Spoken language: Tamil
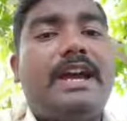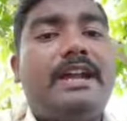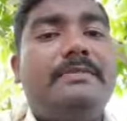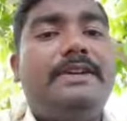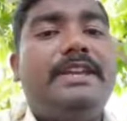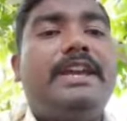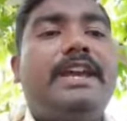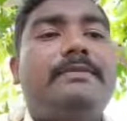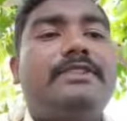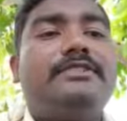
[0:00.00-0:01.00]
அண்ட் பிஏ
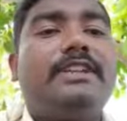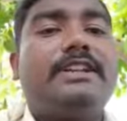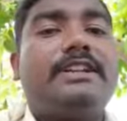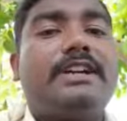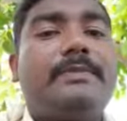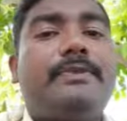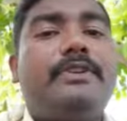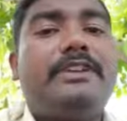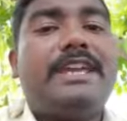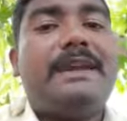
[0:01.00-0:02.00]
அப்படின்னு சொல்லி கேட்டிருக்காங்க
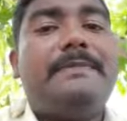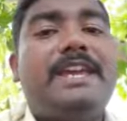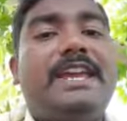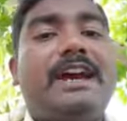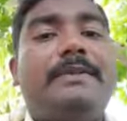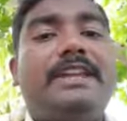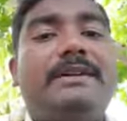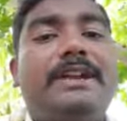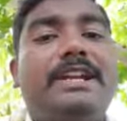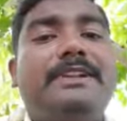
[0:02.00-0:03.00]
அப்போது ஏபி
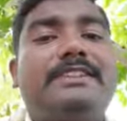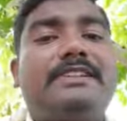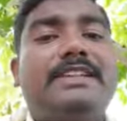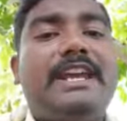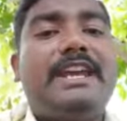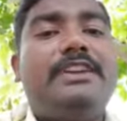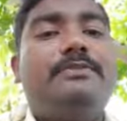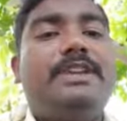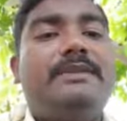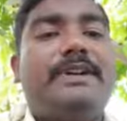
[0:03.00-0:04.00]
அப்படிங்கிற மல்டிப்ளிகேஷன்
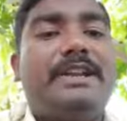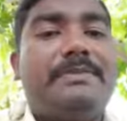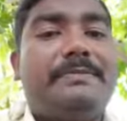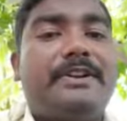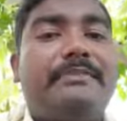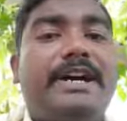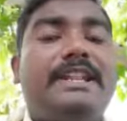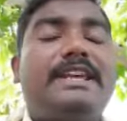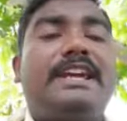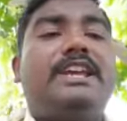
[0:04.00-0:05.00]
ஏயும் பிஏ மல்டிப்ளை பண்ணோம்னா
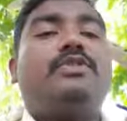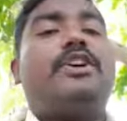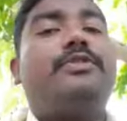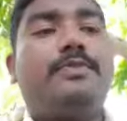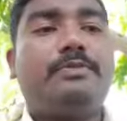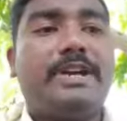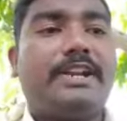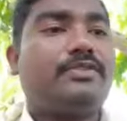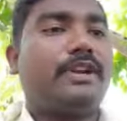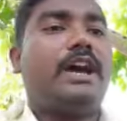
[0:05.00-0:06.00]
அந்த கிடைக்கக்கூடிய அவுட்புட்
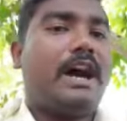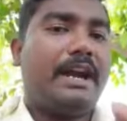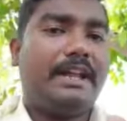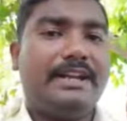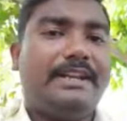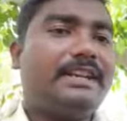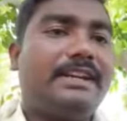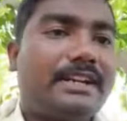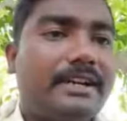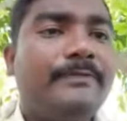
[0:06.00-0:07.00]
மேட்ரிக்ஸோட ஆர்டர் என்னன்னு
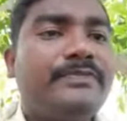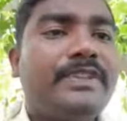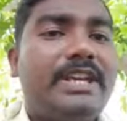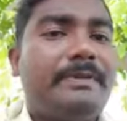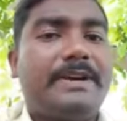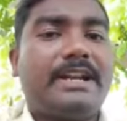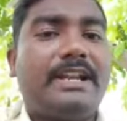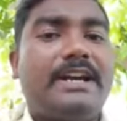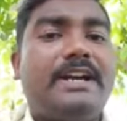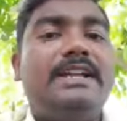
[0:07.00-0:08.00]
கேட்டிருக்காங்க எப்படி பார்க்கலாம்